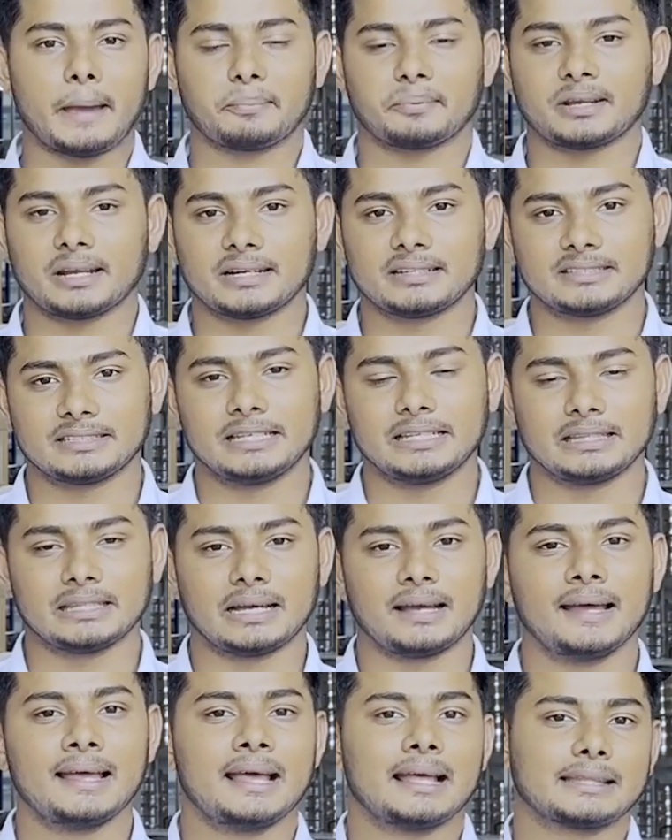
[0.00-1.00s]
ব্যবসার
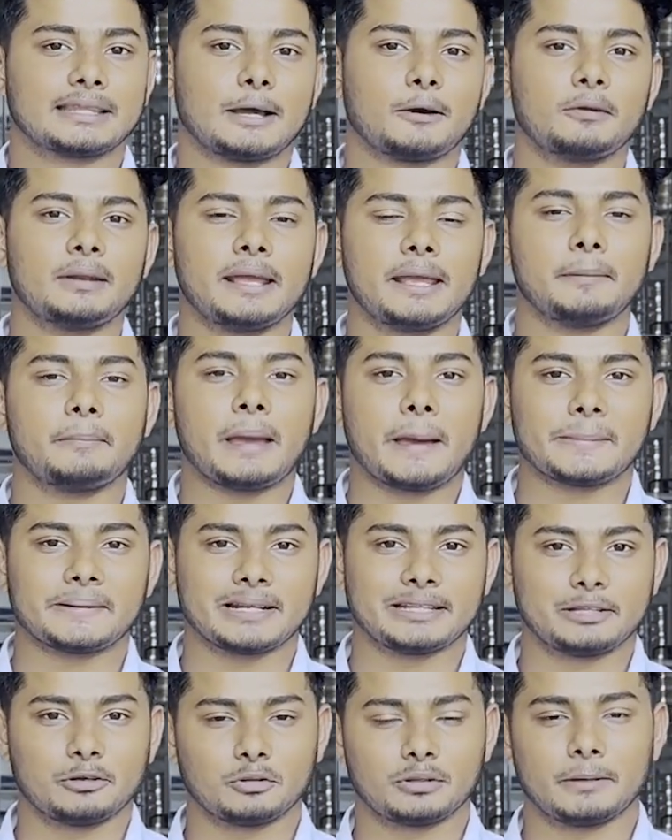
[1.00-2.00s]
চিন্তা তাহলে এই
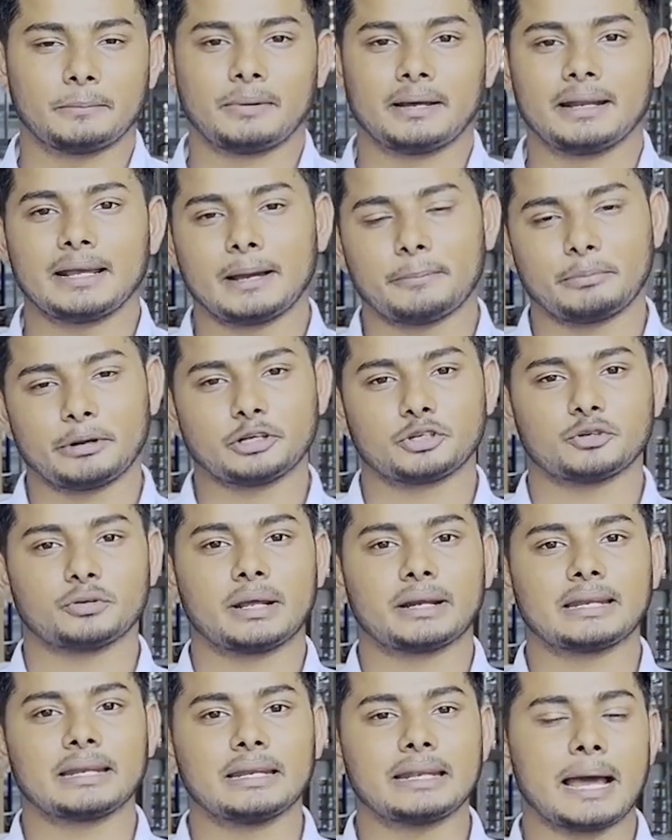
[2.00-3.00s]
ব্যবসাটি হতে পারে আপনার
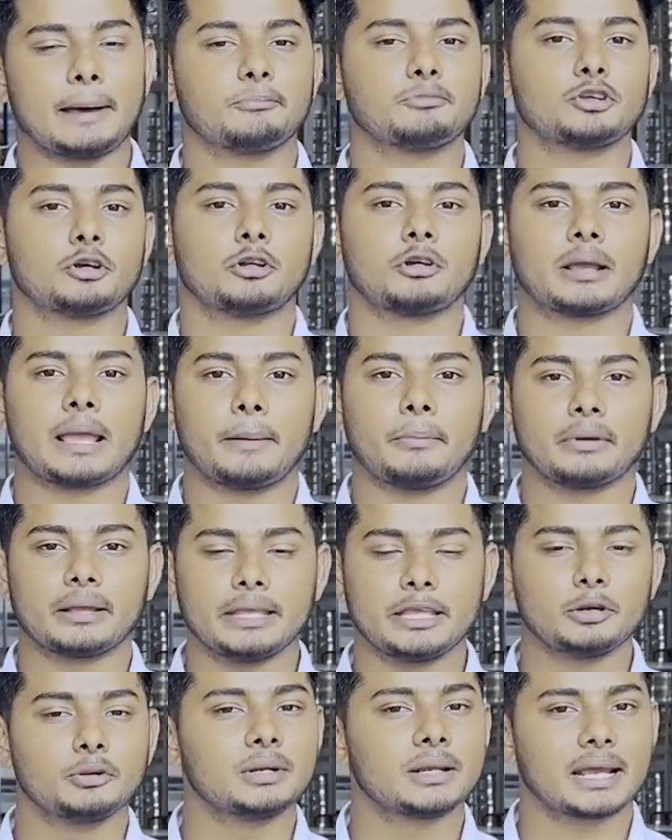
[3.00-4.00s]
জন্য একটি লাভজনক এবং
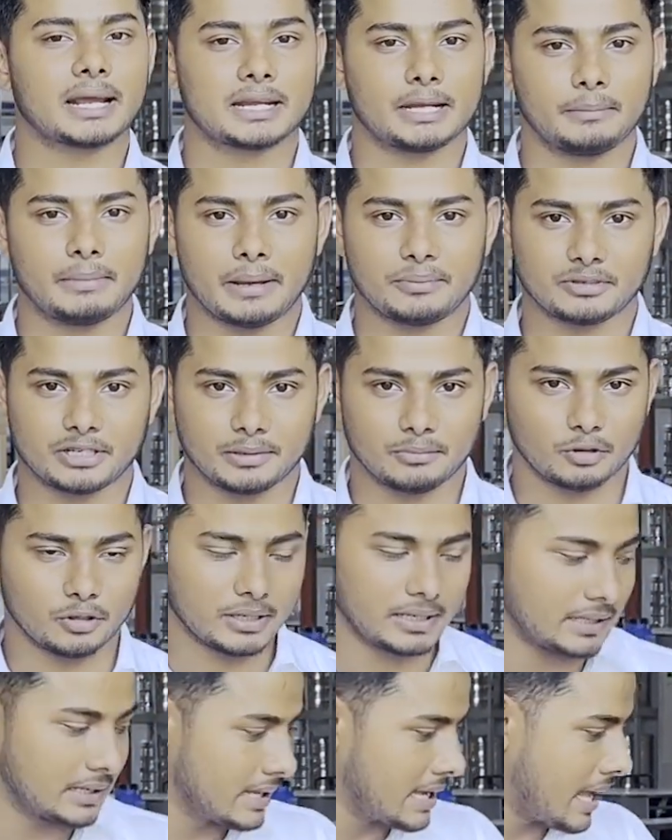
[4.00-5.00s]
ইউনিক একটি ব্যবসার
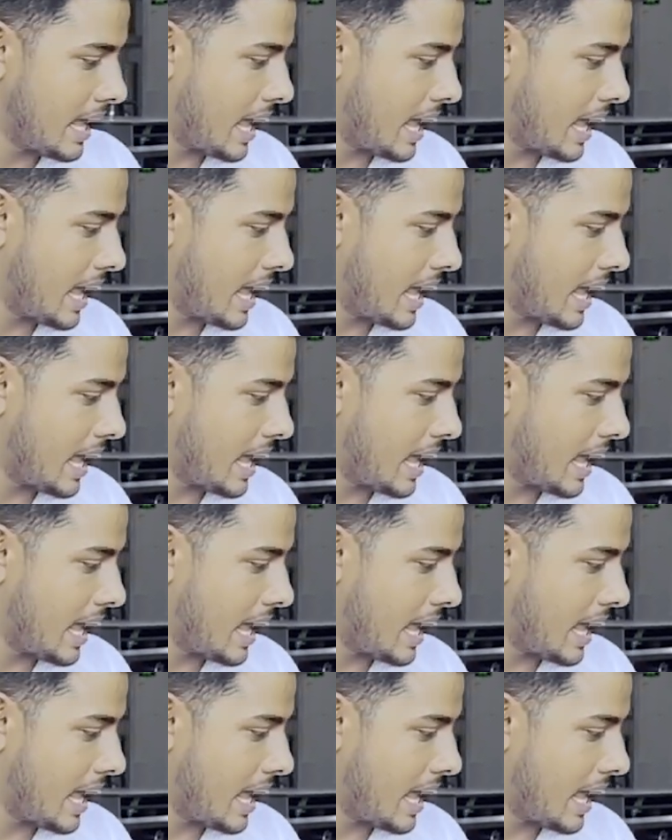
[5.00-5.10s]
মডেল